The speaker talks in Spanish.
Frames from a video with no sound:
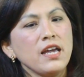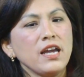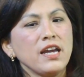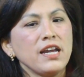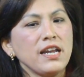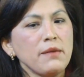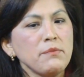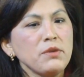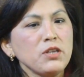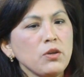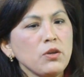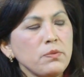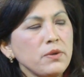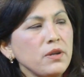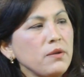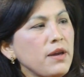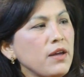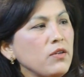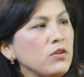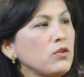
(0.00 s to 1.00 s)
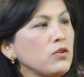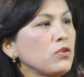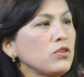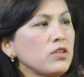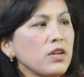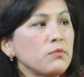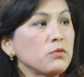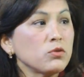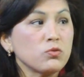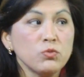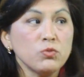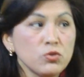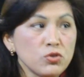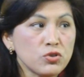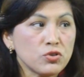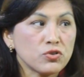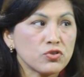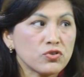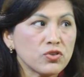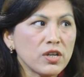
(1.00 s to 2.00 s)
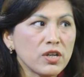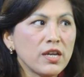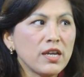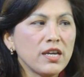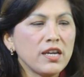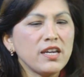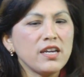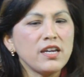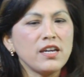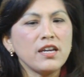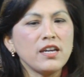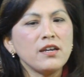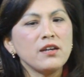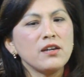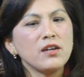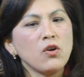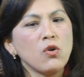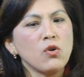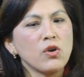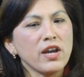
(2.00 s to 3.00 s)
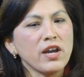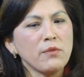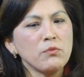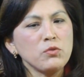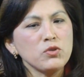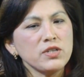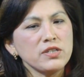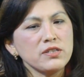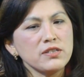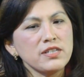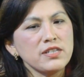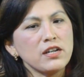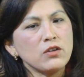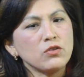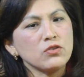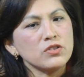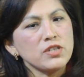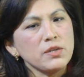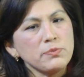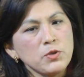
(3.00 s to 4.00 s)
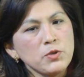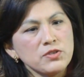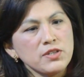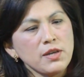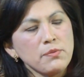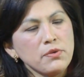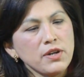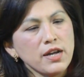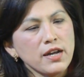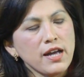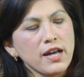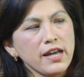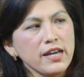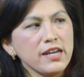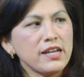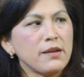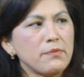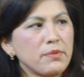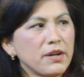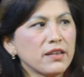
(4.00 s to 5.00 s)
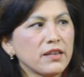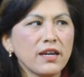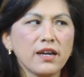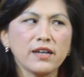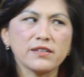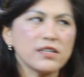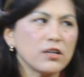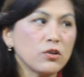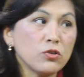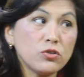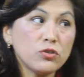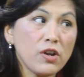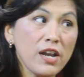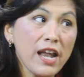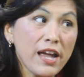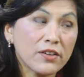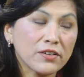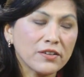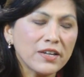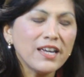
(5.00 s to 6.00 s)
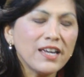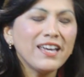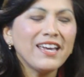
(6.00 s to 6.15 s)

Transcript: En el ámbito privado encontramos muchos, y, o que muchas veces el concepto está por acá y la práctica está en otro lado.